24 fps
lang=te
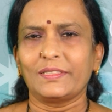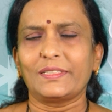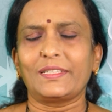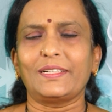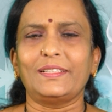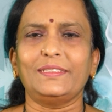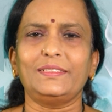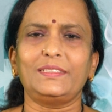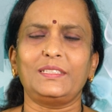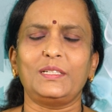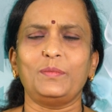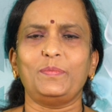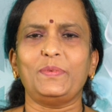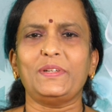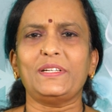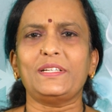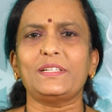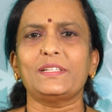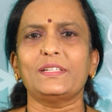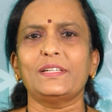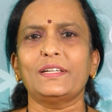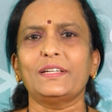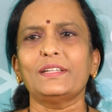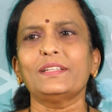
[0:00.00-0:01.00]

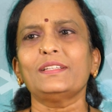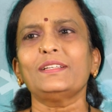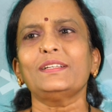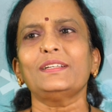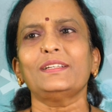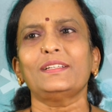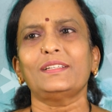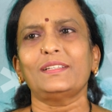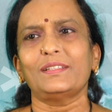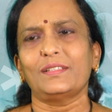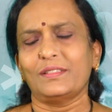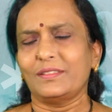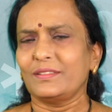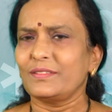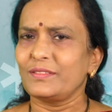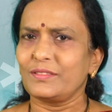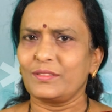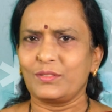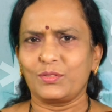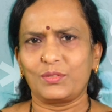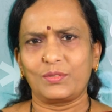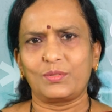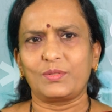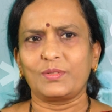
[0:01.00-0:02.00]
కాన్స్టిపేషన్ అనేది
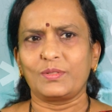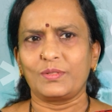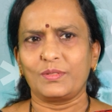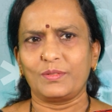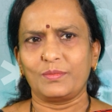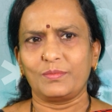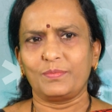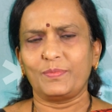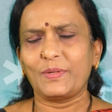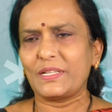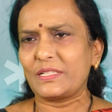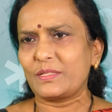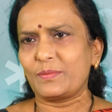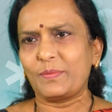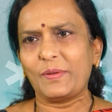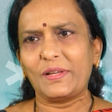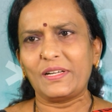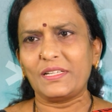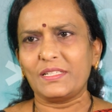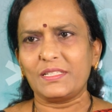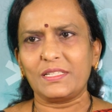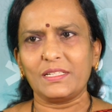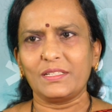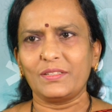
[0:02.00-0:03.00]
పల్స్
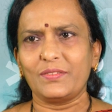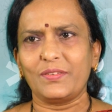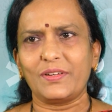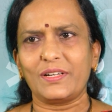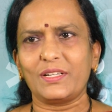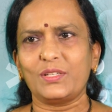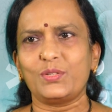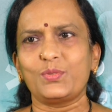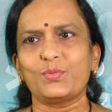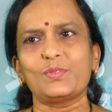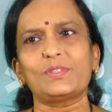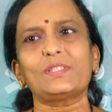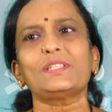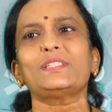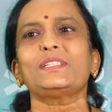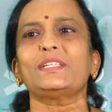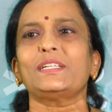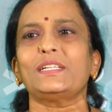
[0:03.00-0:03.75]
బ్యాలెన్సింగ్ ద్వారా చూస్తే